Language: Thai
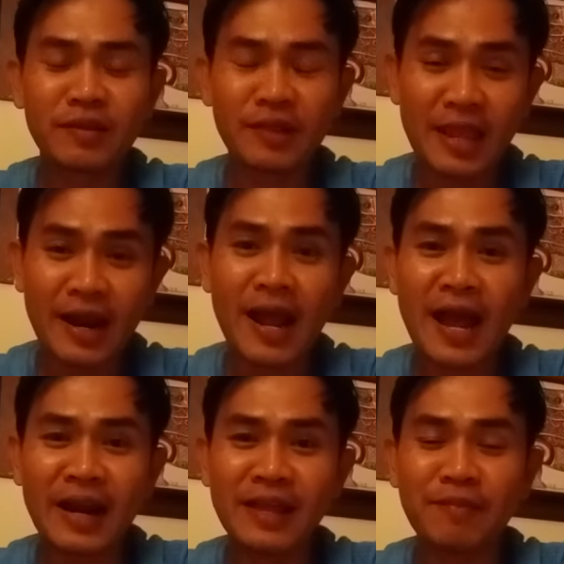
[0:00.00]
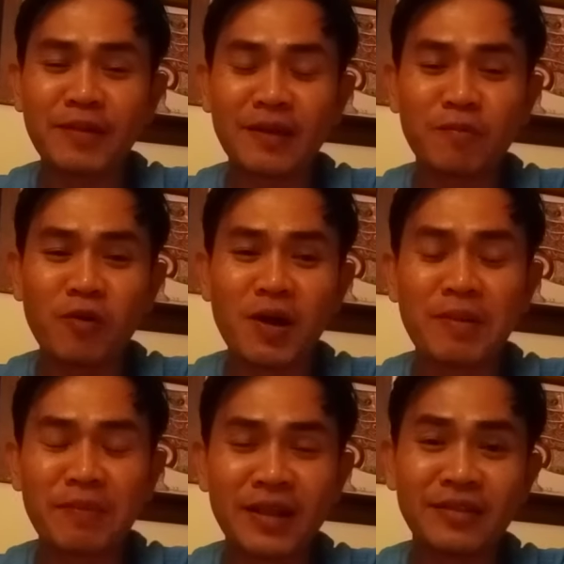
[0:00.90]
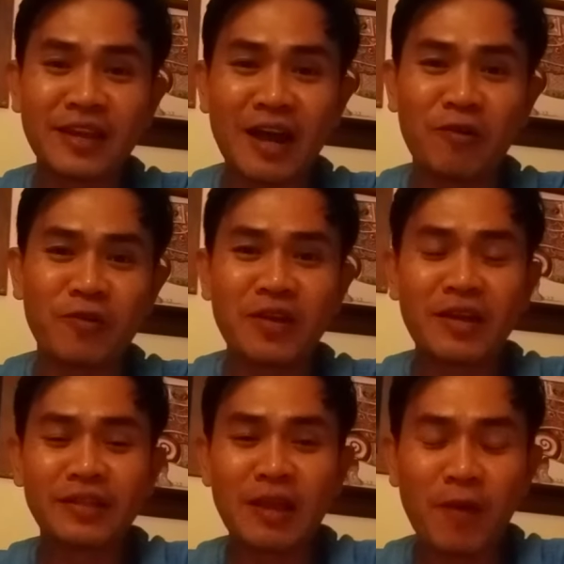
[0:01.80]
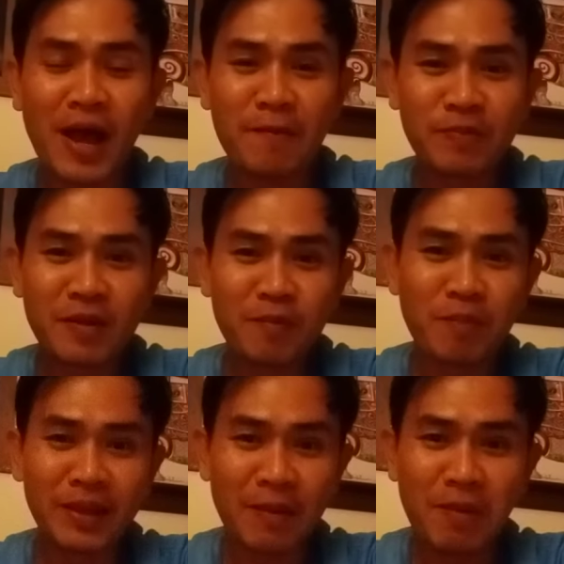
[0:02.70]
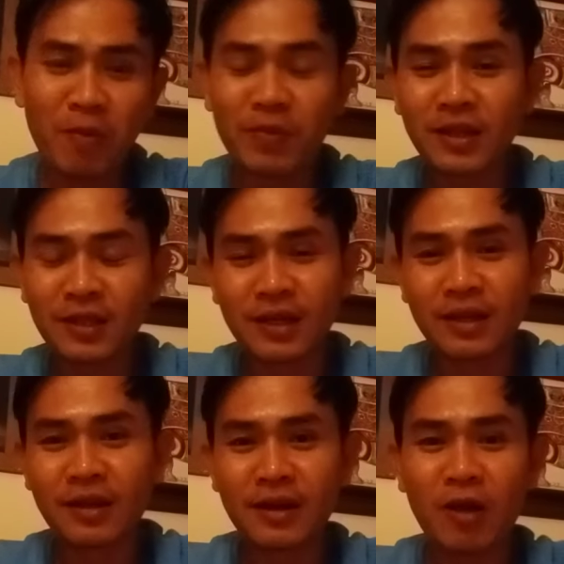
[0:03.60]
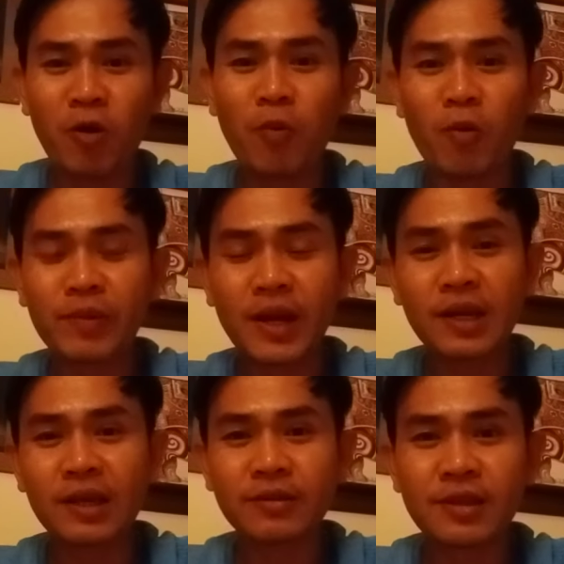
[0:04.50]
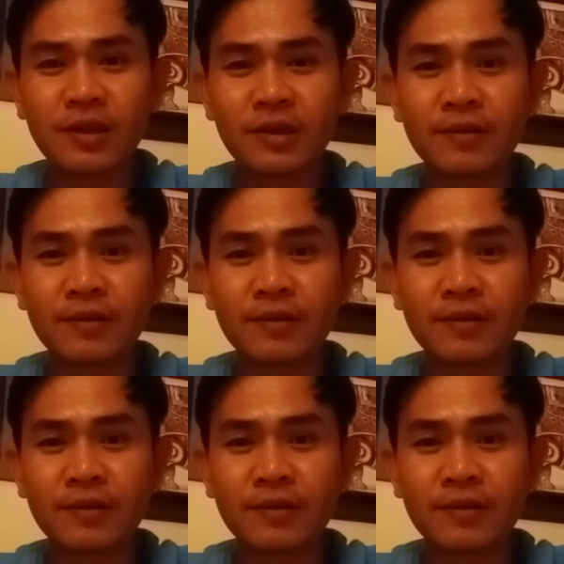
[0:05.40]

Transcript: ตีราคาได้สำเร็จเพราะว่ามันเป็นหนังสือเก่า แต่ว่ามันทำให้ผมนึกถึงเรื่องของผมเรื่องหนึ่งซึ่ง